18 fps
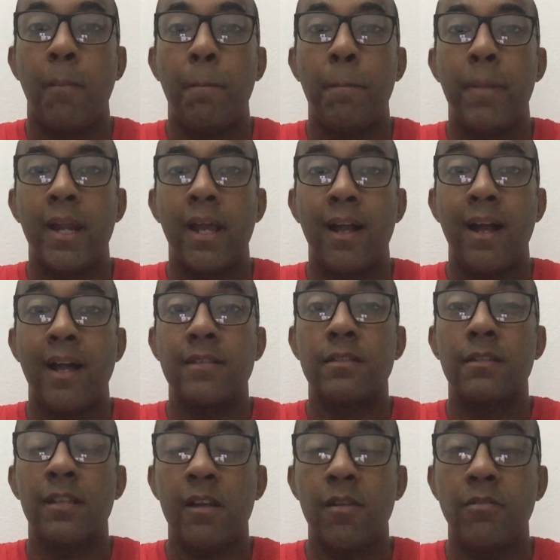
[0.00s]
a
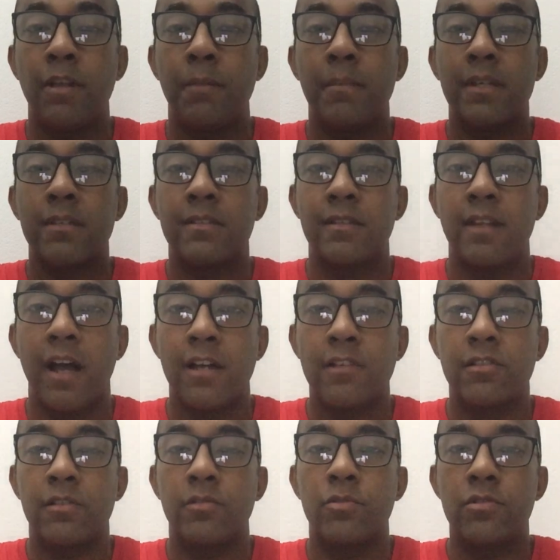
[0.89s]
pregação da
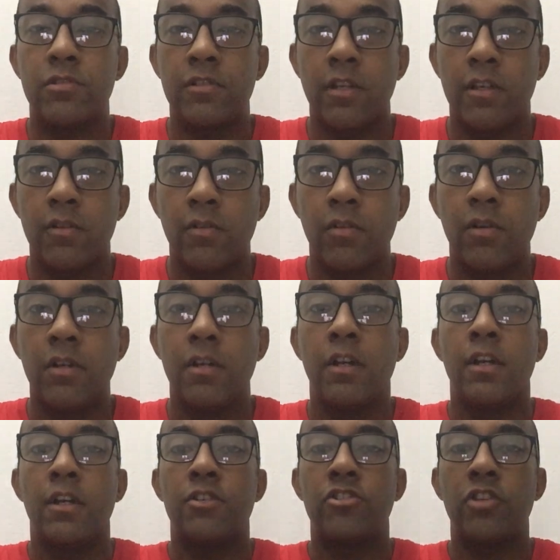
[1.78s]
mensagem do
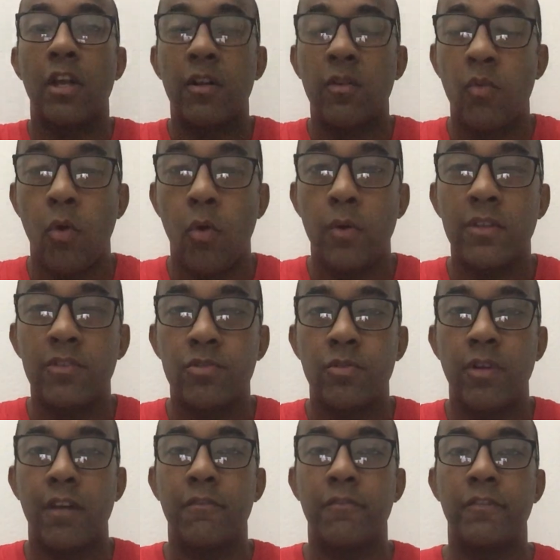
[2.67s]
Senhor chegou em
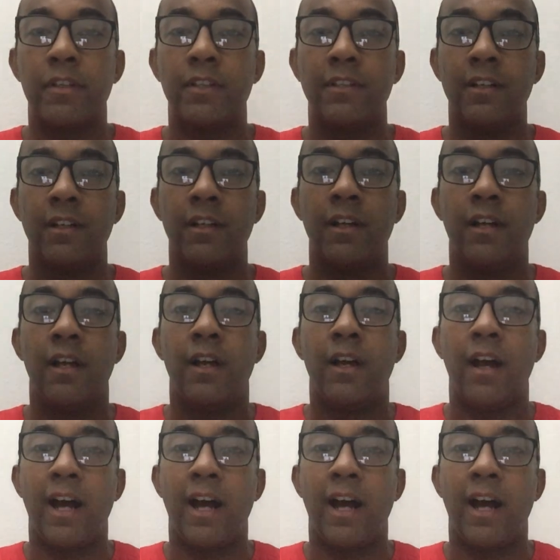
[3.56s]
sua vida